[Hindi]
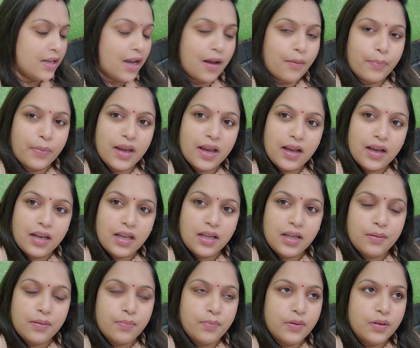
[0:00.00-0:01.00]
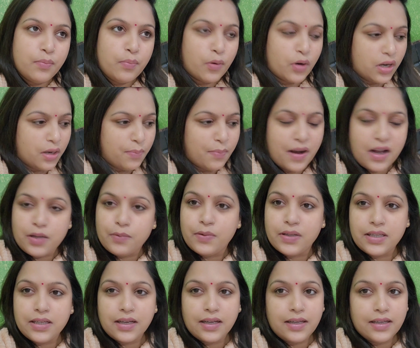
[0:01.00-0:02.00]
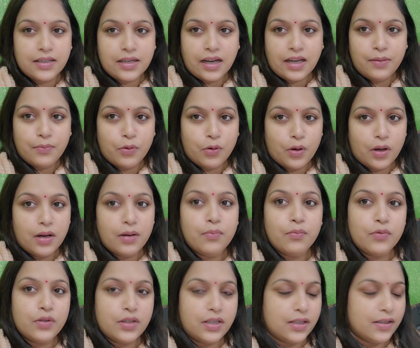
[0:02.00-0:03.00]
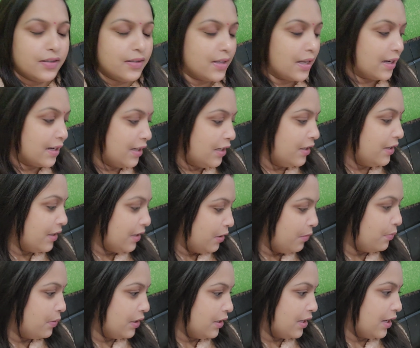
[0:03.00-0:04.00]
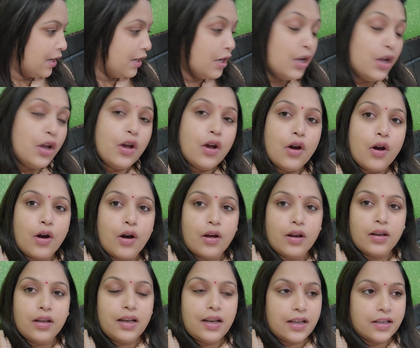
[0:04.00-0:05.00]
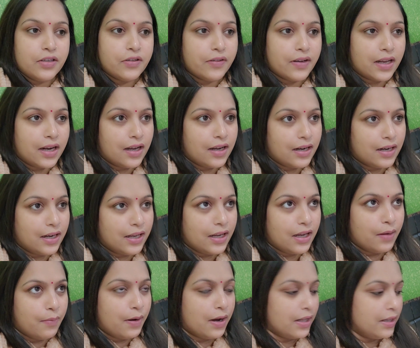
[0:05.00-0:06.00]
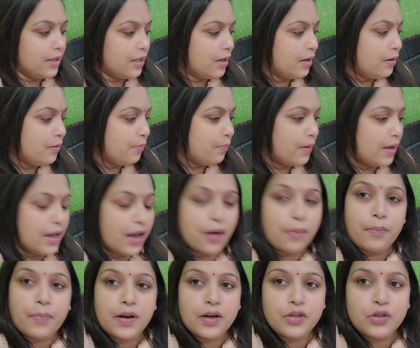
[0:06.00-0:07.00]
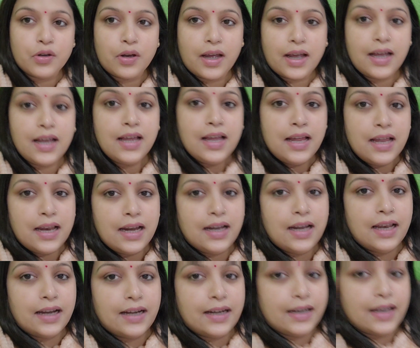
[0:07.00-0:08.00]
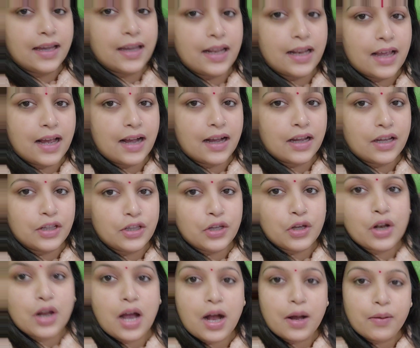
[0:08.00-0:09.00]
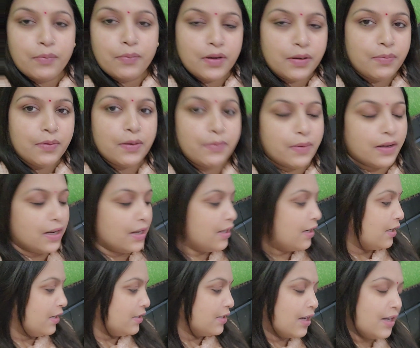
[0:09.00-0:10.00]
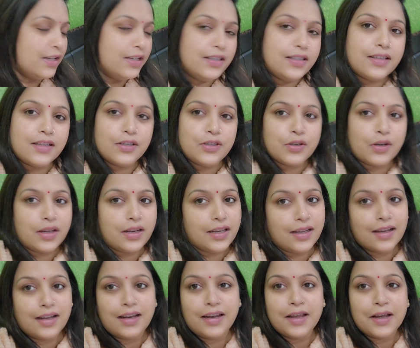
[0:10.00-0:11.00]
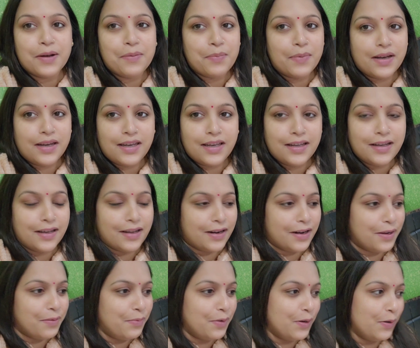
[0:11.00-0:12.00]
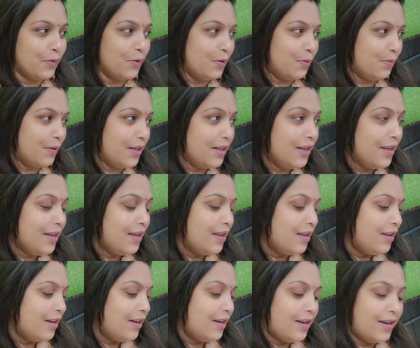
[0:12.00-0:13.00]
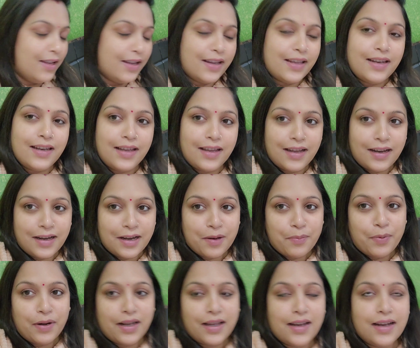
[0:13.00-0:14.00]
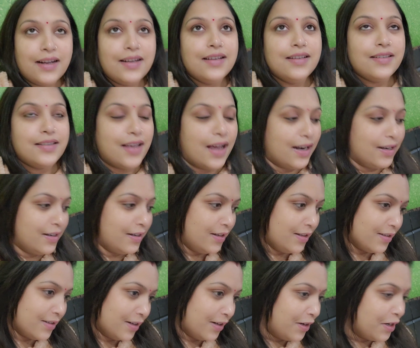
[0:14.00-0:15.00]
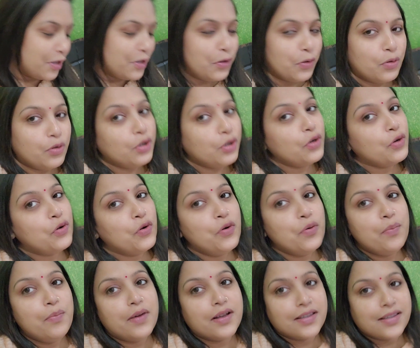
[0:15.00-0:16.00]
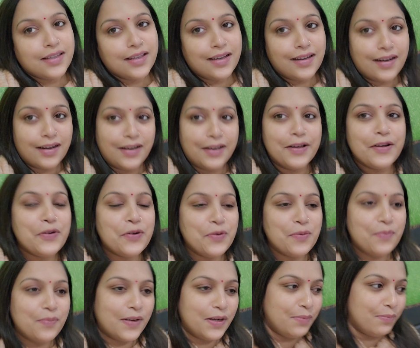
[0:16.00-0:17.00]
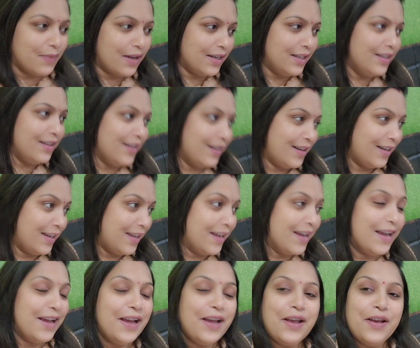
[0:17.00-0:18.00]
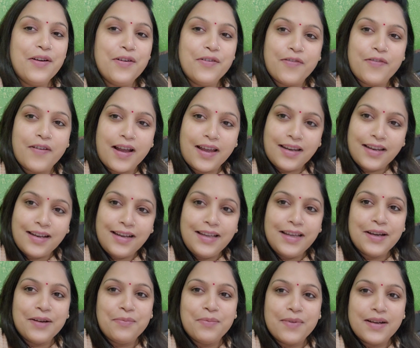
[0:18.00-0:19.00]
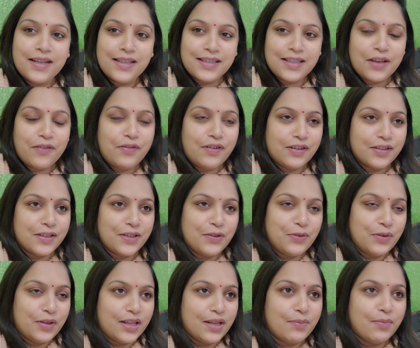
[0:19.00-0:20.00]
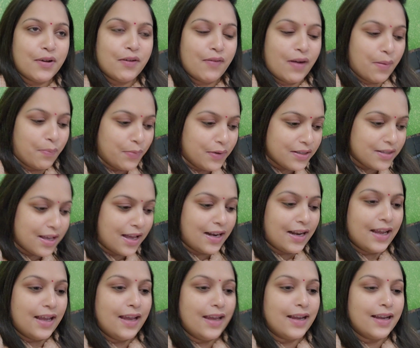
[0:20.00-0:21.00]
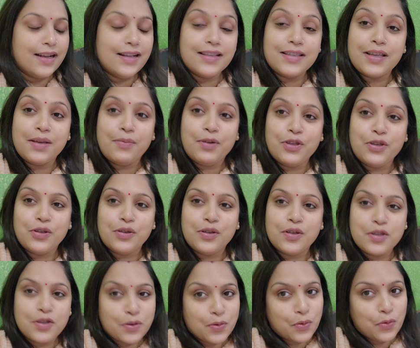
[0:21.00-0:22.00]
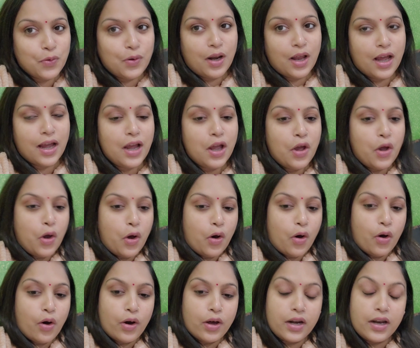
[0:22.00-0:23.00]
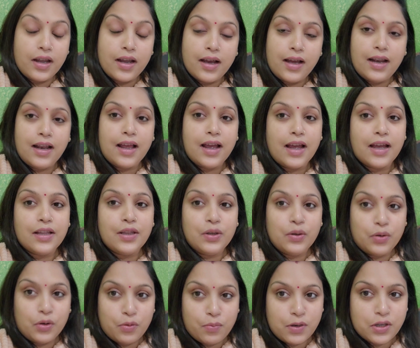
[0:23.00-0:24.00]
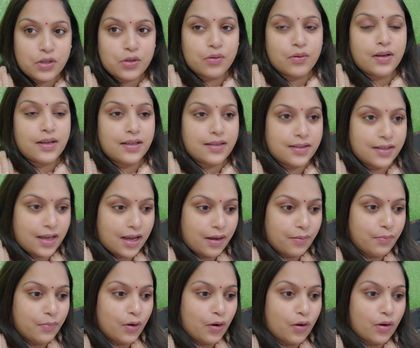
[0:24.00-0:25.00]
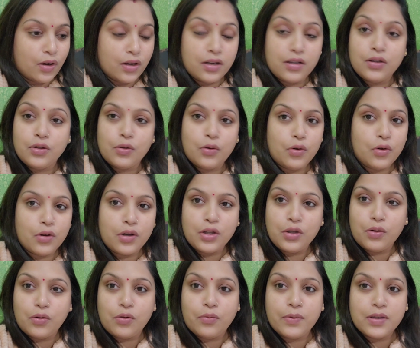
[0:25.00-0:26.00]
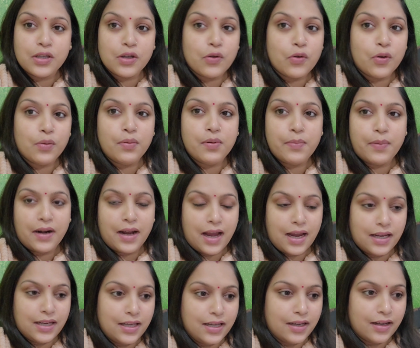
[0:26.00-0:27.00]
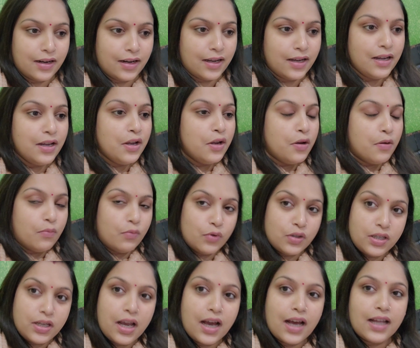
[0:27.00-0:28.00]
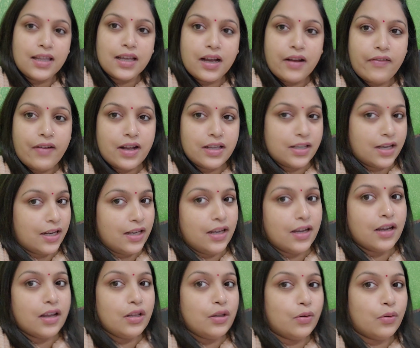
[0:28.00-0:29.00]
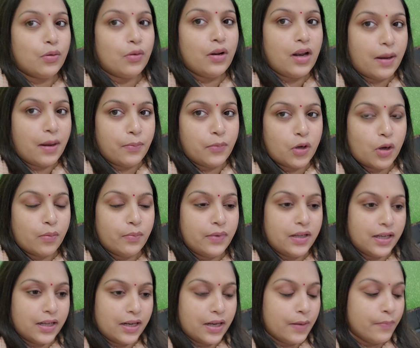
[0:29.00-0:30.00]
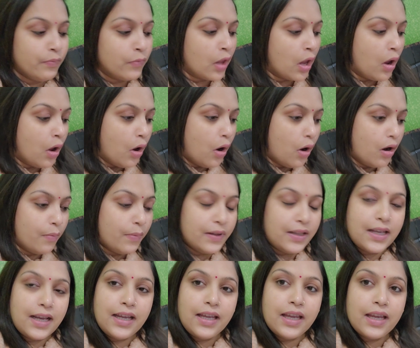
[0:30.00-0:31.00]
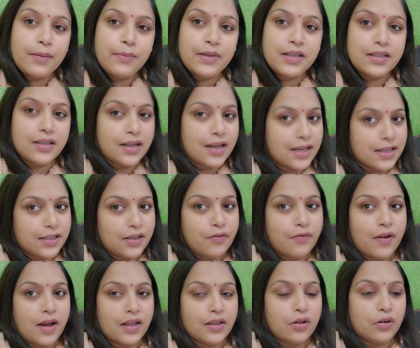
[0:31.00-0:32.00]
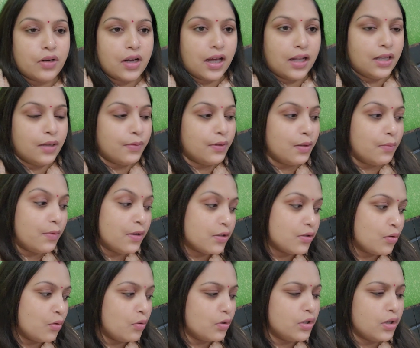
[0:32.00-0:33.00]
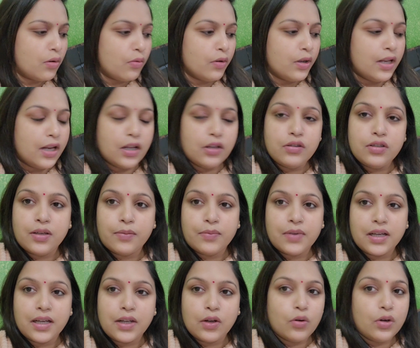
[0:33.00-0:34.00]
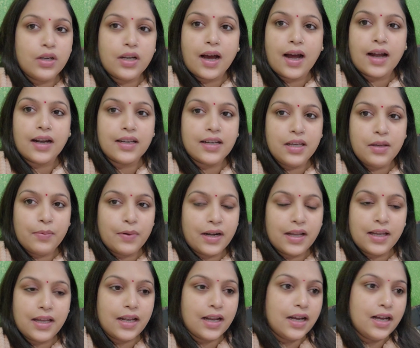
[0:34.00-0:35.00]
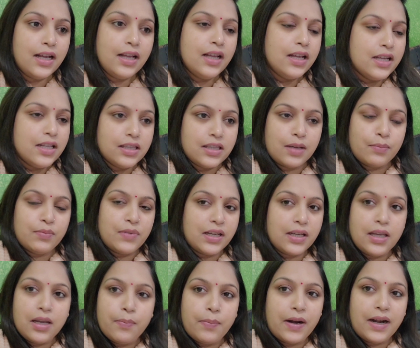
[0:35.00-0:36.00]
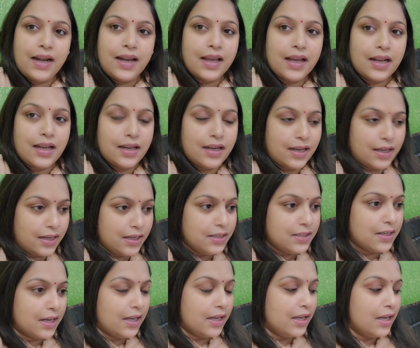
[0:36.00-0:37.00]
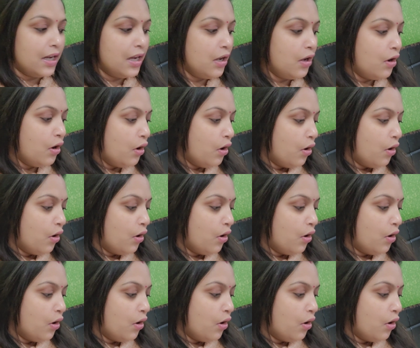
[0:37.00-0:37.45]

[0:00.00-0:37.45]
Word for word: शाम के करीब पौने पाँच बजे का ये टाइम होगा मुझे एग्जैक्टली exactly नहीं पता है और लंच वगैरह करने के बाद ना मैं यहाँ पर जो है लेटने के लिए आ गई थी और अभी भी मेरा ये रजाई से जो है निकलने का मन नहीं कर रहा है बिल्कुल भी लेकिन निकलना पड़ेगा सैटरडे संडे दो दिन खूब मस्ती कर लिए खूब मनमानी कर ली है फाइनली अब कल से फिर से रूटीन में वापस आना है कल से बच्चों की स्कूल है और कल है दोनों बच्चों का एग्ज़ाम और दोनों के दोनों में से कोई भी पढ़ाई नहीं करा है मुझे यहाँ तक आवाज़ आ रही है कि दोनों लैपटॉप देख रहे हैं और पता है ये बच्चे ना ऐसे ही फ़ायदा उठाते हैं मतलब मैं सो जाऊँगी ना तो जब तक इनको डांट नहीं पड़ेगी ना तब तक ये पढ़ने के लिए नहीं जाएंगे